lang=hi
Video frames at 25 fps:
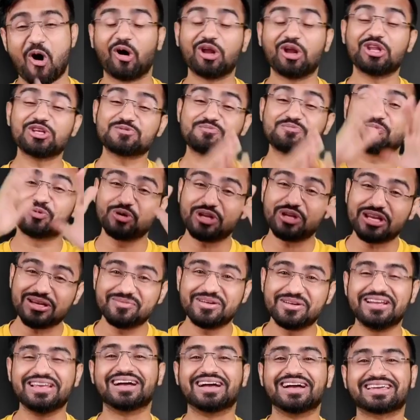और इस पूरी
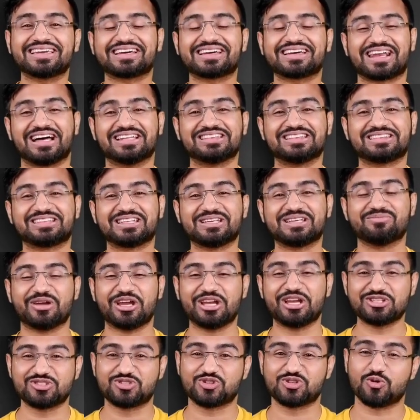मीडिया की क्रांति
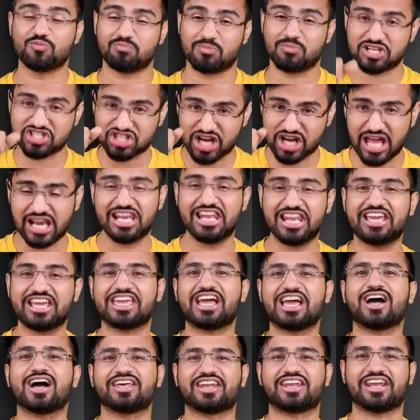में जो मशाल
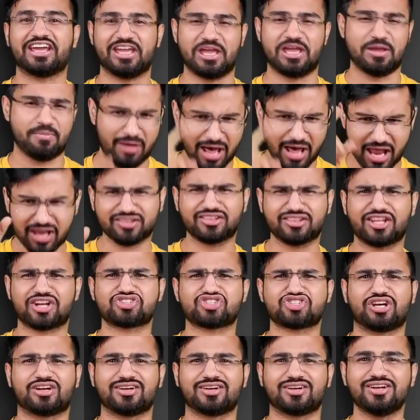लेके आगे रहे हैं
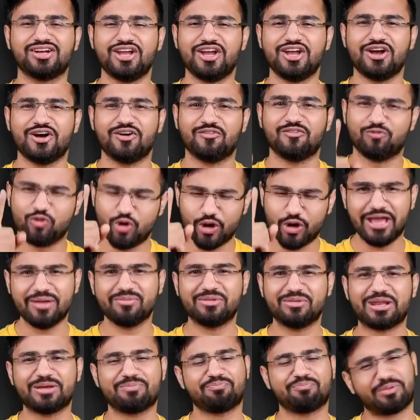मार्गदर्शक वो है मेरे